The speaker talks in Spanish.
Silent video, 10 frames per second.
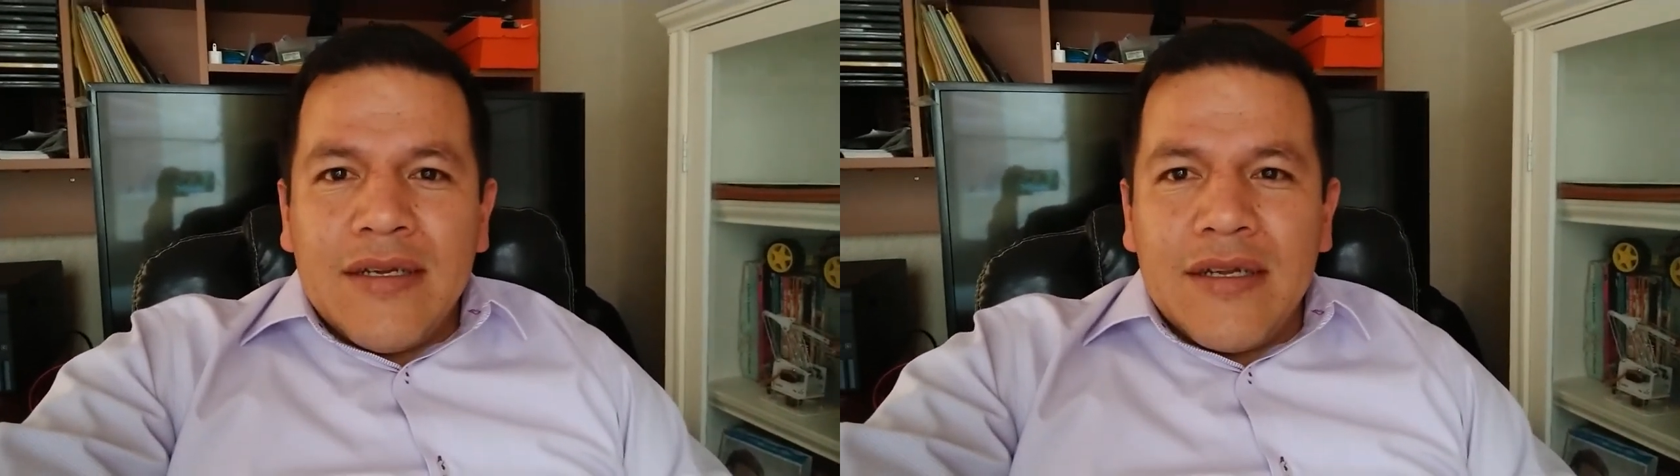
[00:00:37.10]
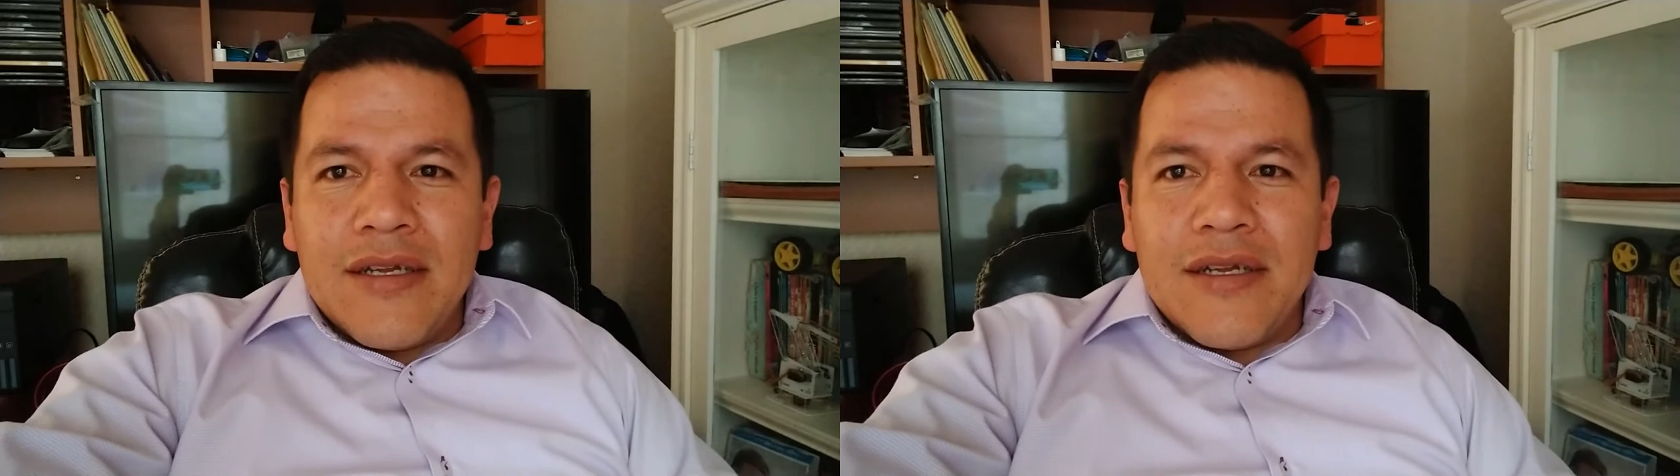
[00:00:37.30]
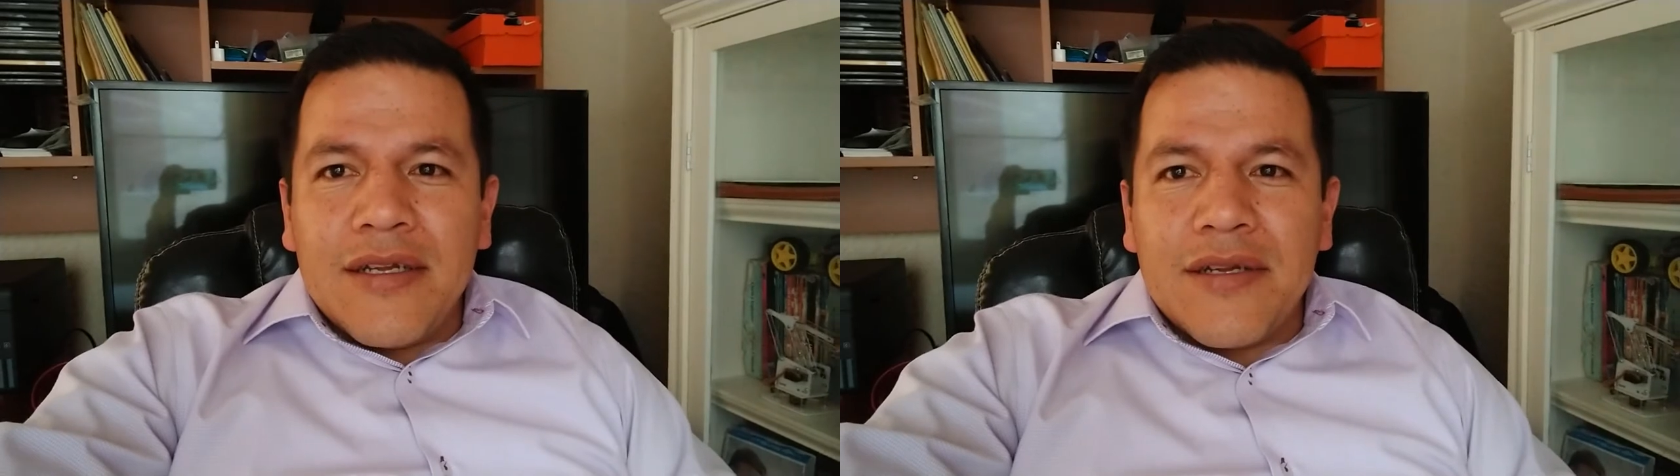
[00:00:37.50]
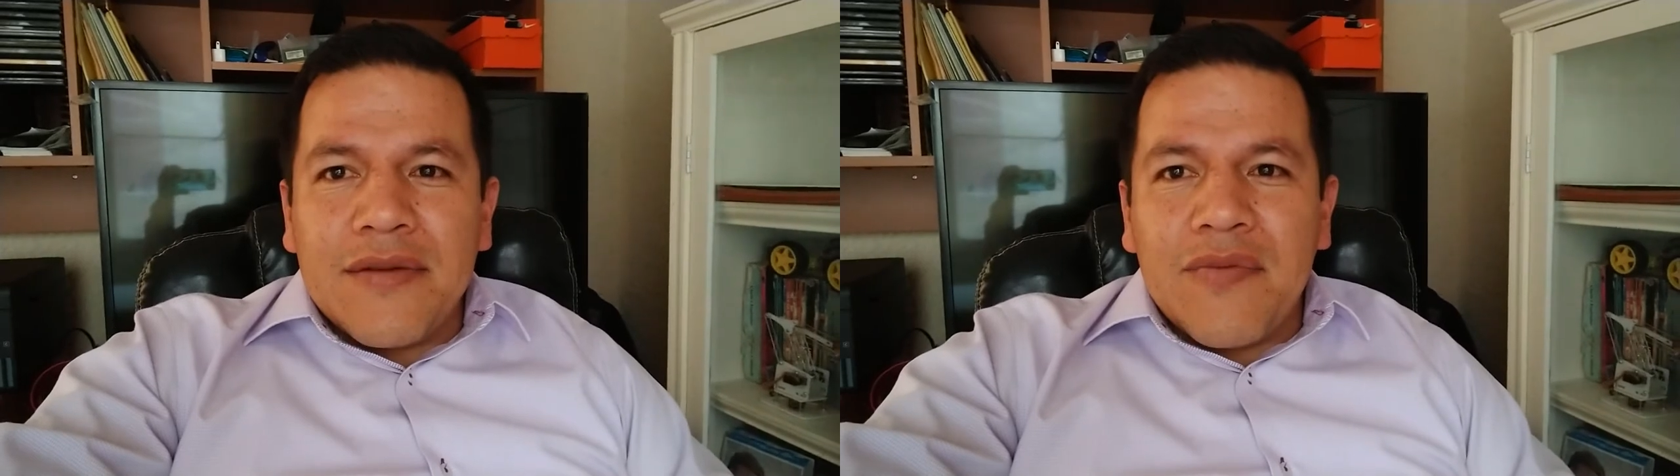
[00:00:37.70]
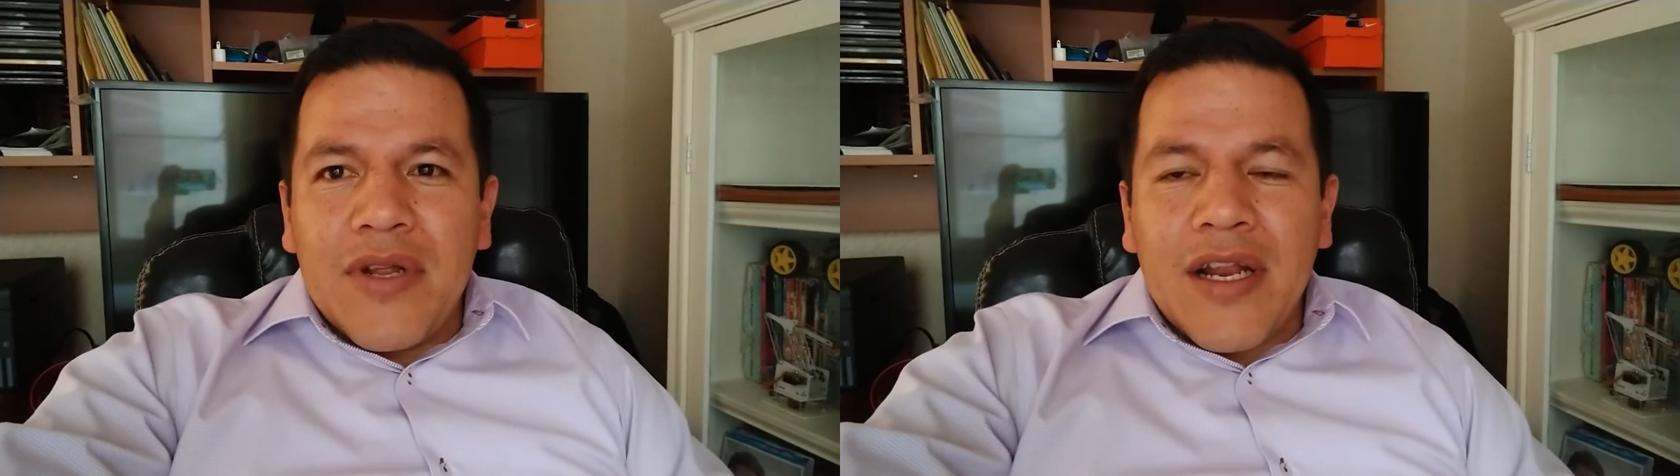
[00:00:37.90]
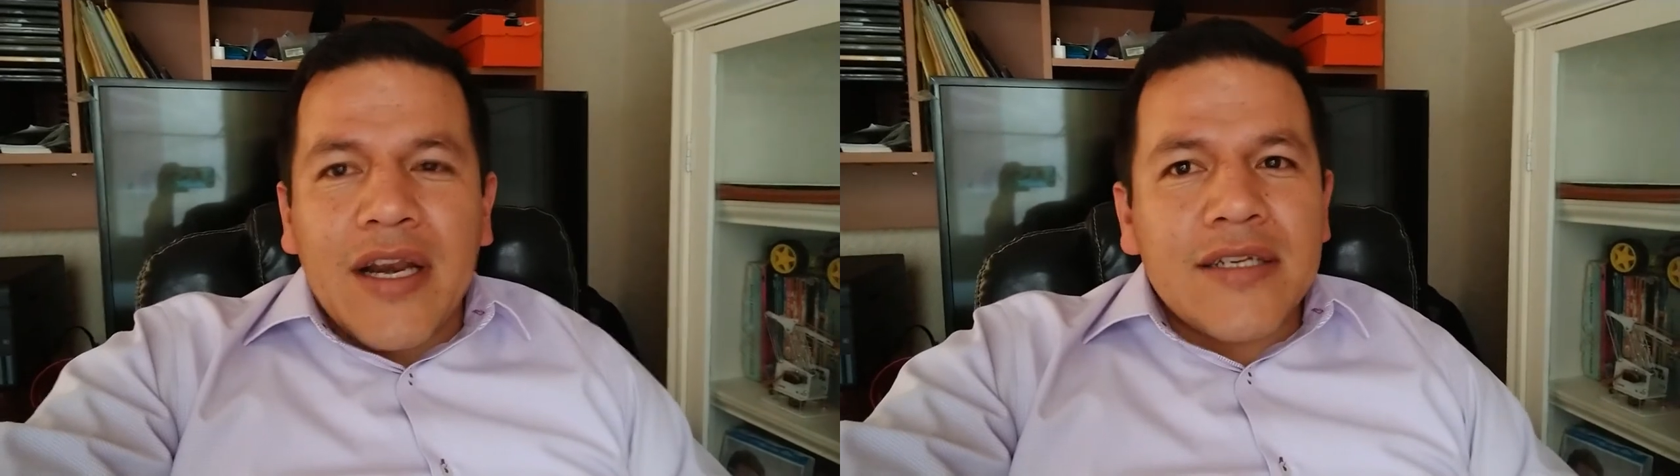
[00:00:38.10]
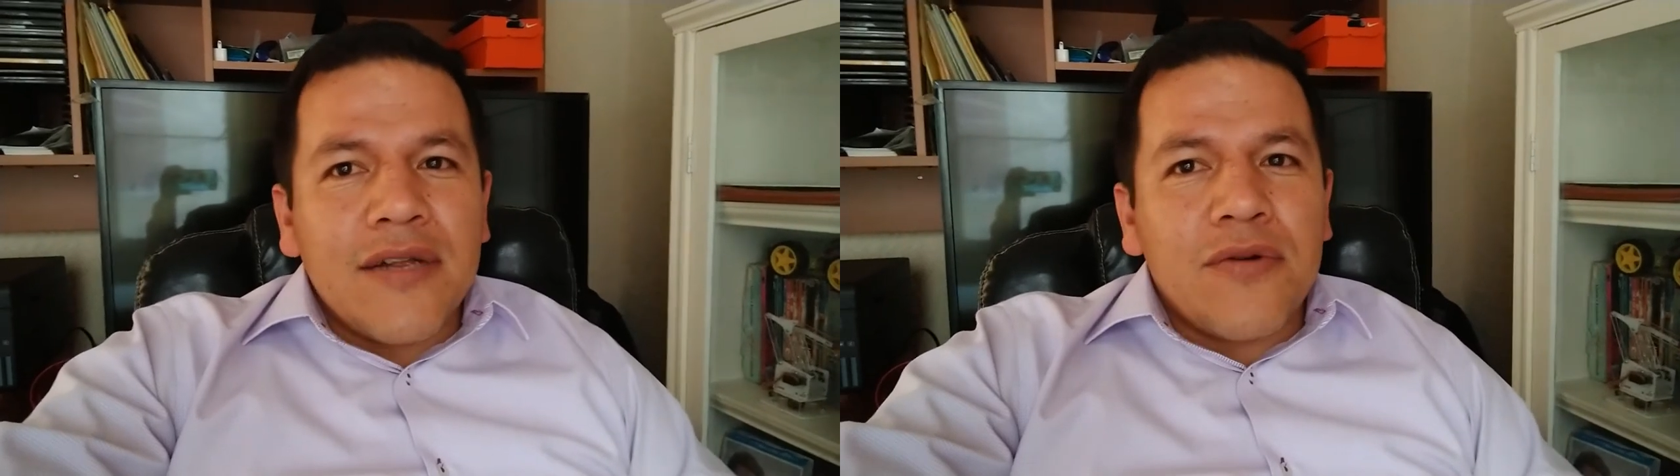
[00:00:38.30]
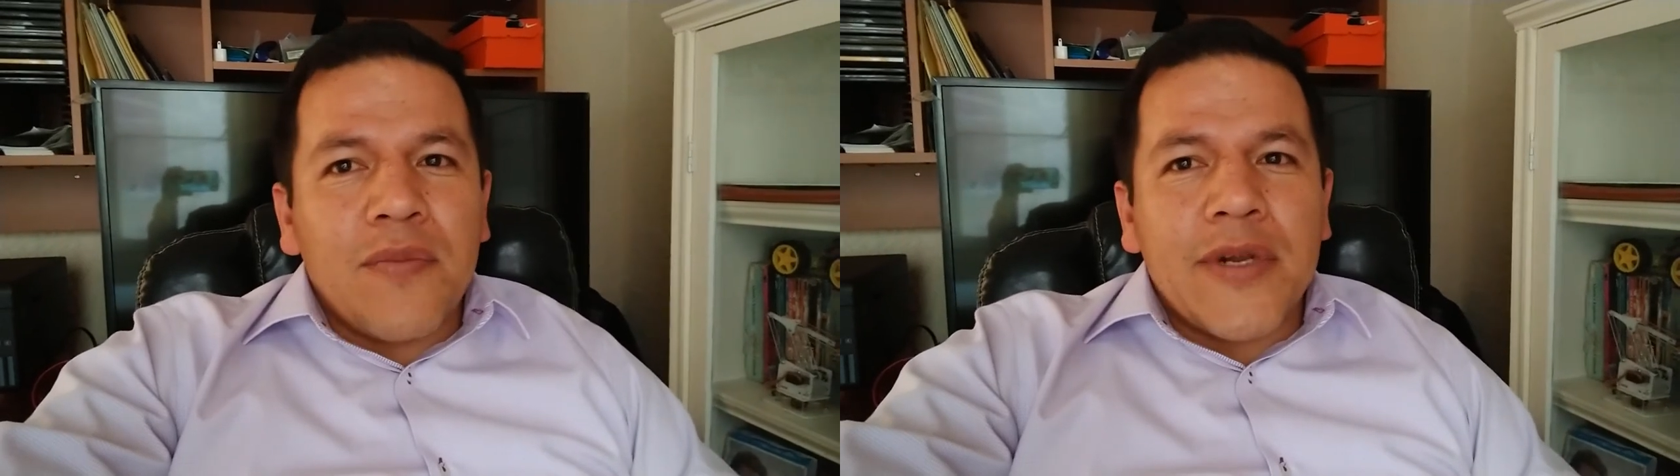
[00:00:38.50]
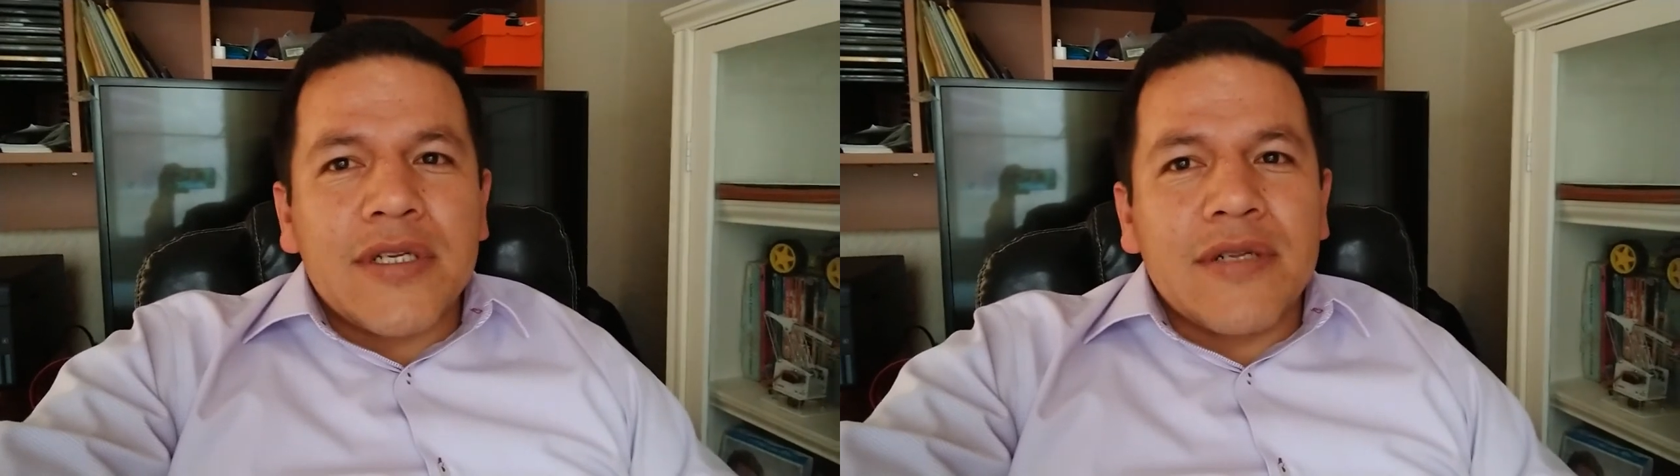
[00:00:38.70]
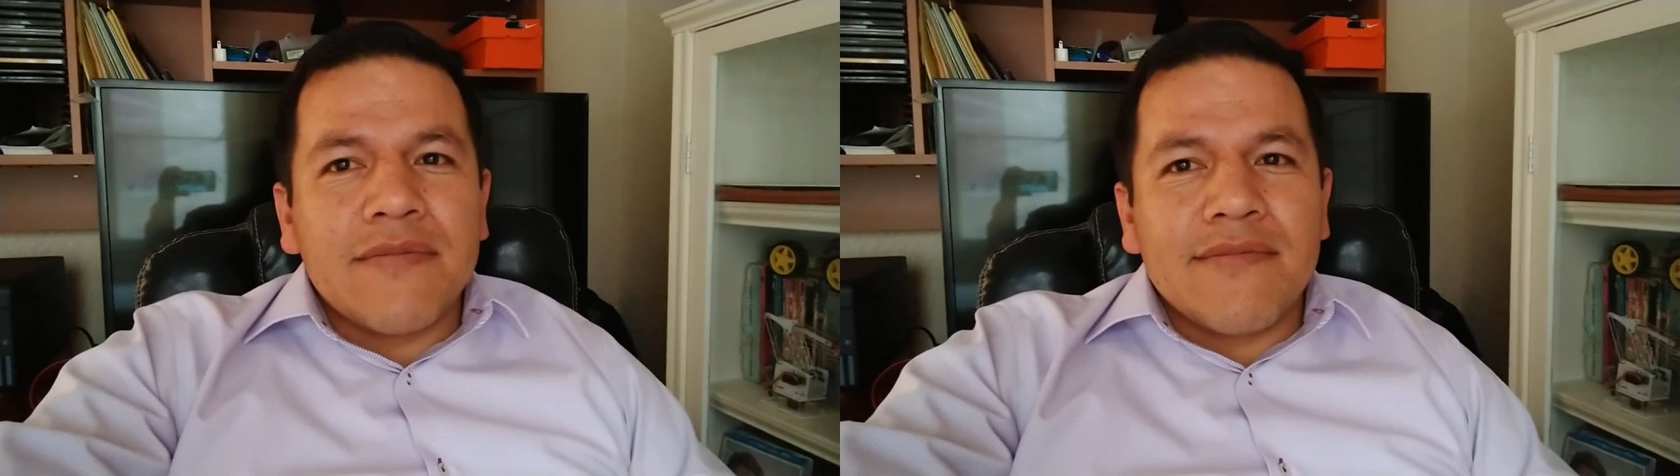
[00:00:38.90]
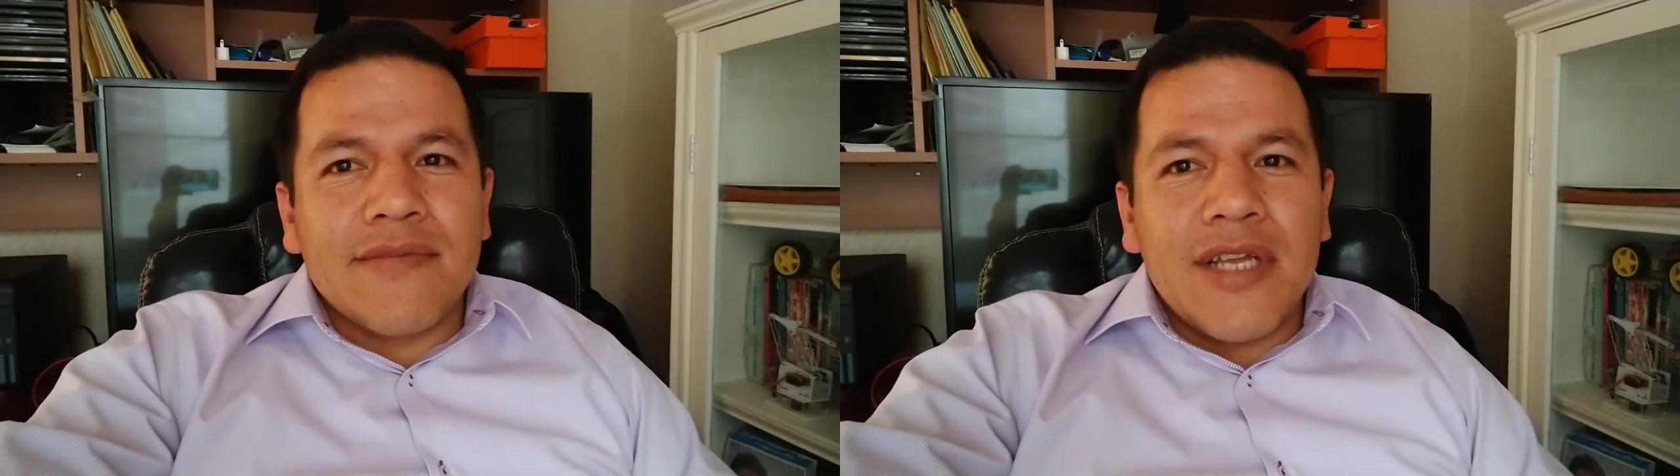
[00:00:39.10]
Eh, he realizado compras en